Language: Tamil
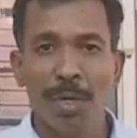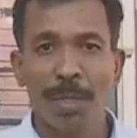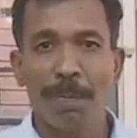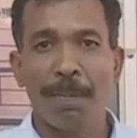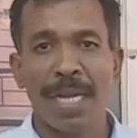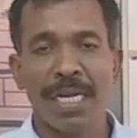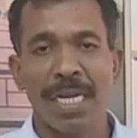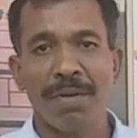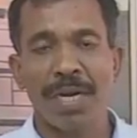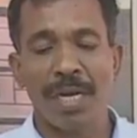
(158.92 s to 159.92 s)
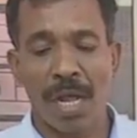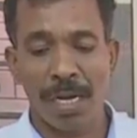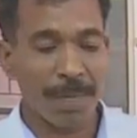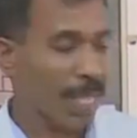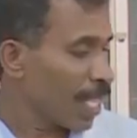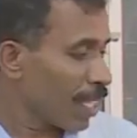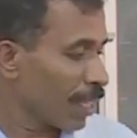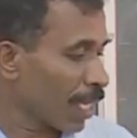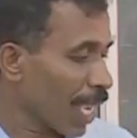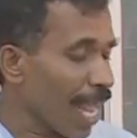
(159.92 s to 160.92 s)
ஒரு பயன் என்னவென்றால்
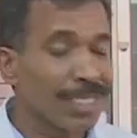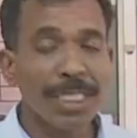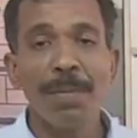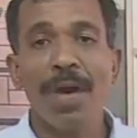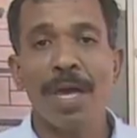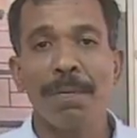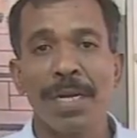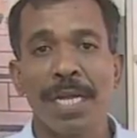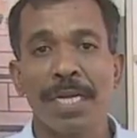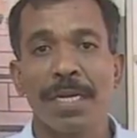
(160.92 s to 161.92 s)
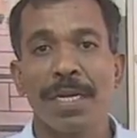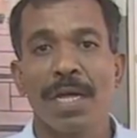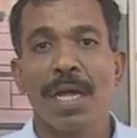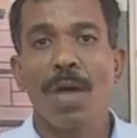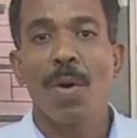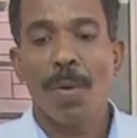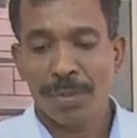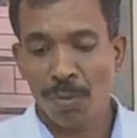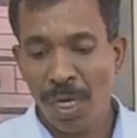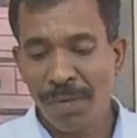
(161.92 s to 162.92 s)
இந்த கால்சியம் கார்பனேட்
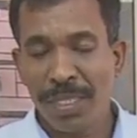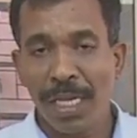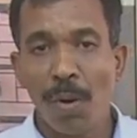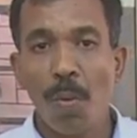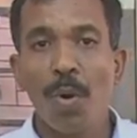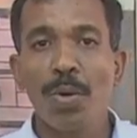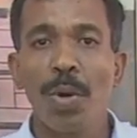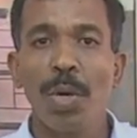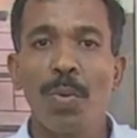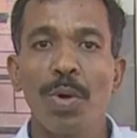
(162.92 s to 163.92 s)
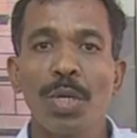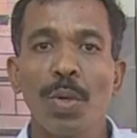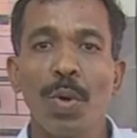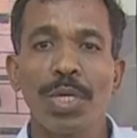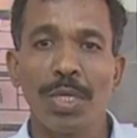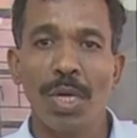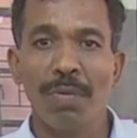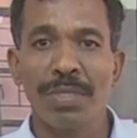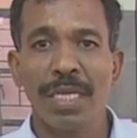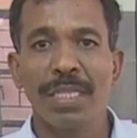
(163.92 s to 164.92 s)
சோள விதைகள் ஒன்றோடு ஒன்று
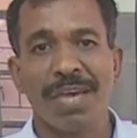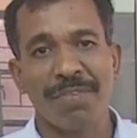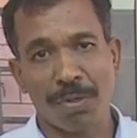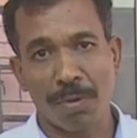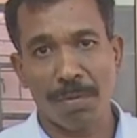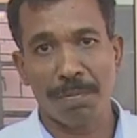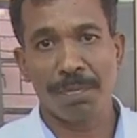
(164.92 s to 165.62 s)
ஒட்டிக்கொள்வதை தவிர்க்கும்